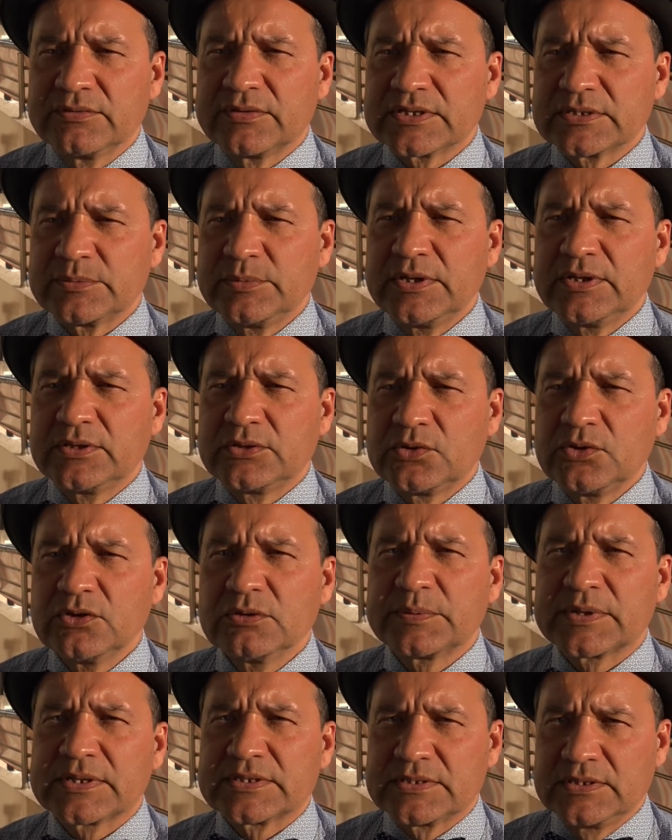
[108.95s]
в размере
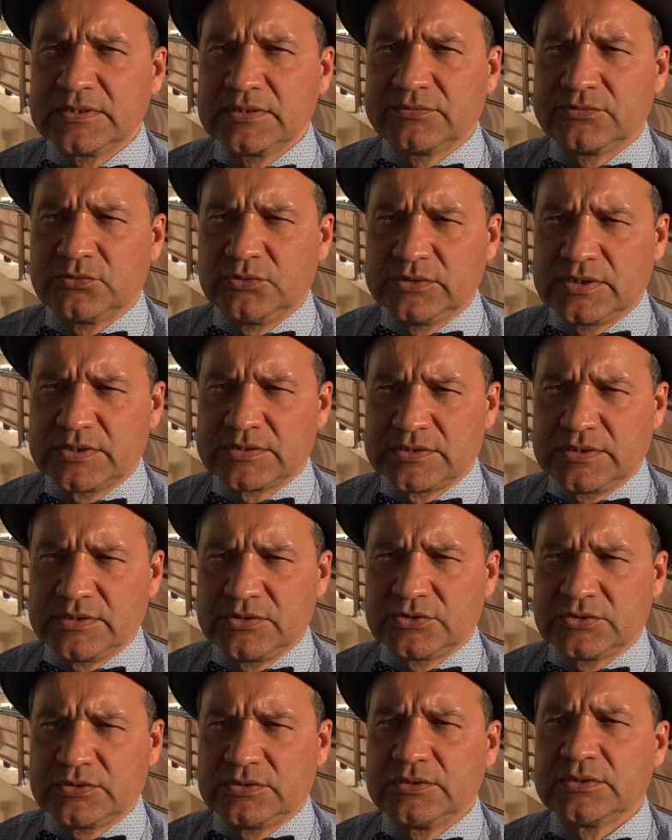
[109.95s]
3% от
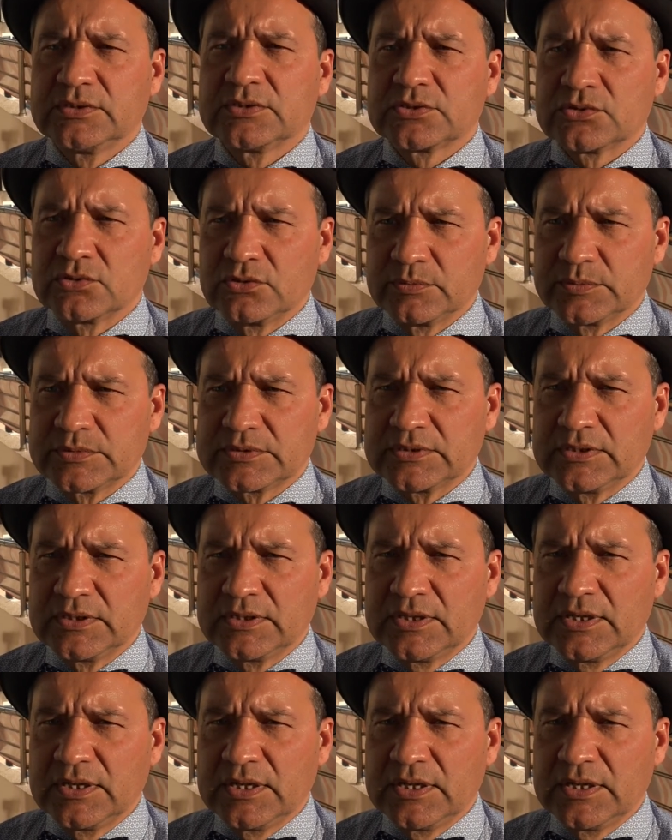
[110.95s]
оценочной стоимости